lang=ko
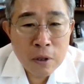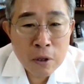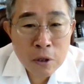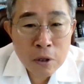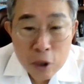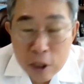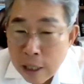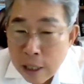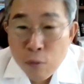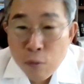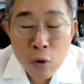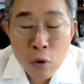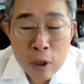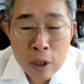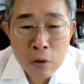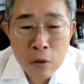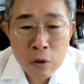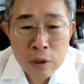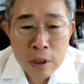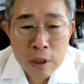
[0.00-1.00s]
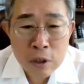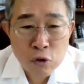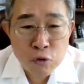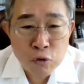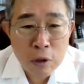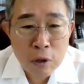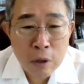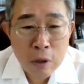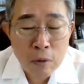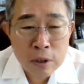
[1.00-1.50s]
그 사람이 원하는 거잖아.
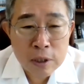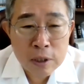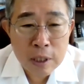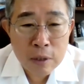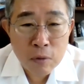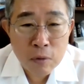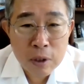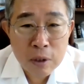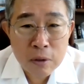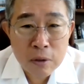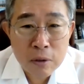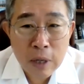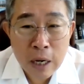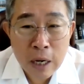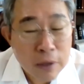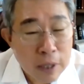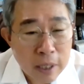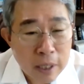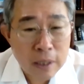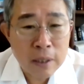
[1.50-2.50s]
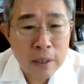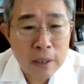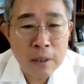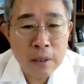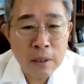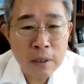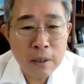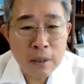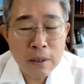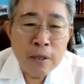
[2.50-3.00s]
죽으려고 하는 사람이 원하는 거. 안 그래?
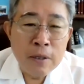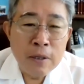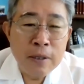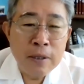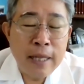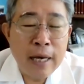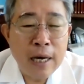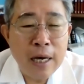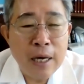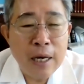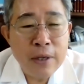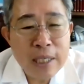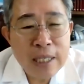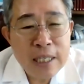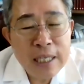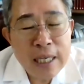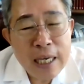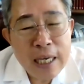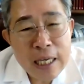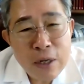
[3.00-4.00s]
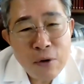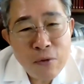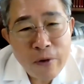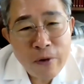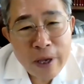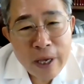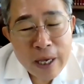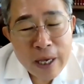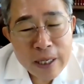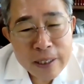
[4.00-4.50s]
내가 이 얘기를
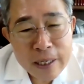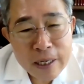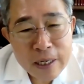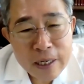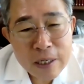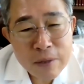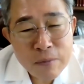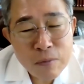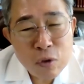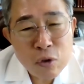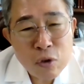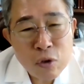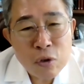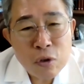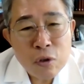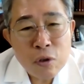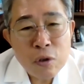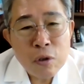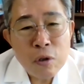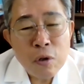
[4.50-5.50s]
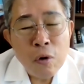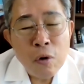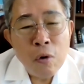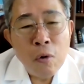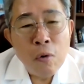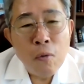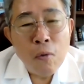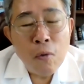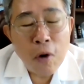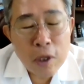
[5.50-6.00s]
왜 했냐 그러면
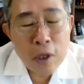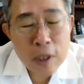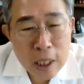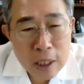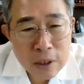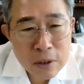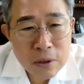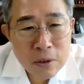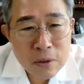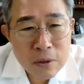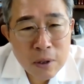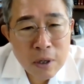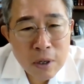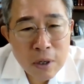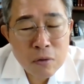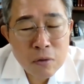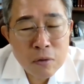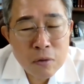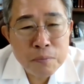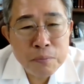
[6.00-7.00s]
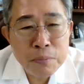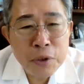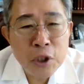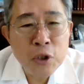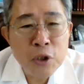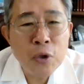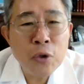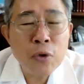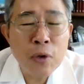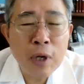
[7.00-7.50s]
원하는 거하고
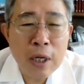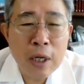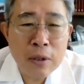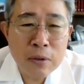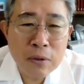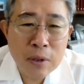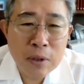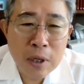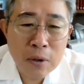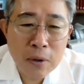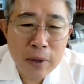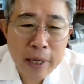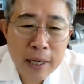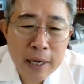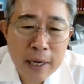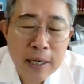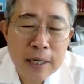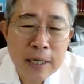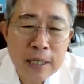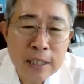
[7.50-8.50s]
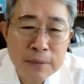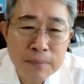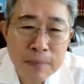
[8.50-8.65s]
필요로 하는 거하고 헷갈리지